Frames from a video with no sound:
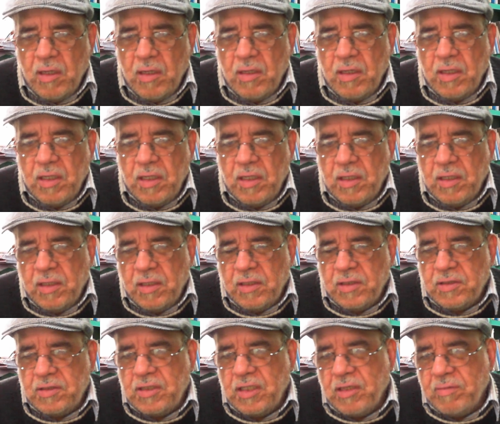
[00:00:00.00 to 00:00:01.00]
eh,
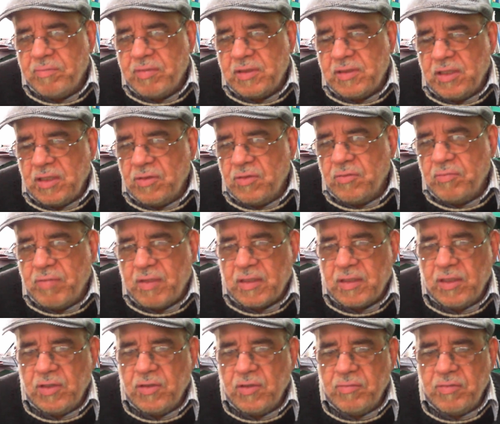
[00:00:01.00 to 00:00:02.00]
siempre siendo un
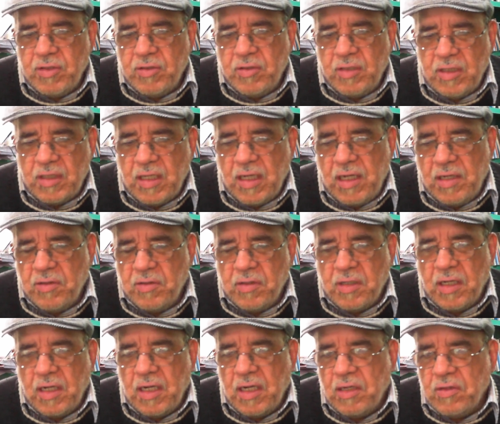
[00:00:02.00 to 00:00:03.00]
partido minoritario
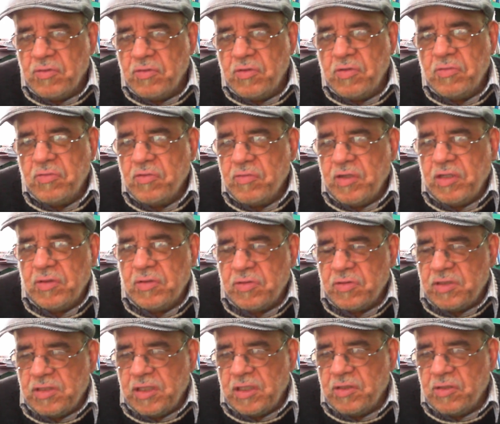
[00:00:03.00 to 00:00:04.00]
que en algunos
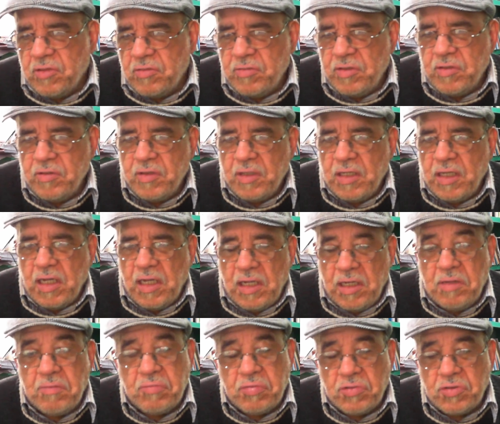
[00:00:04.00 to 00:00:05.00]
momentos siendo minoría
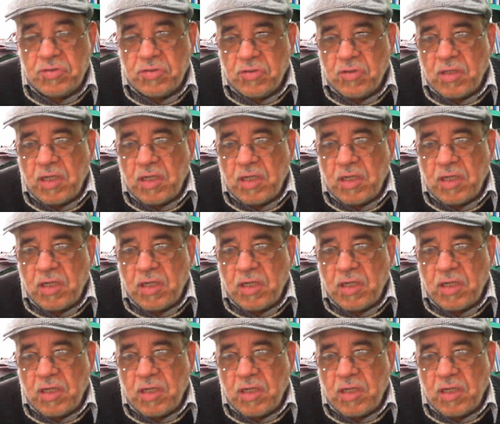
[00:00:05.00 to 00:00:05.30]
impulsó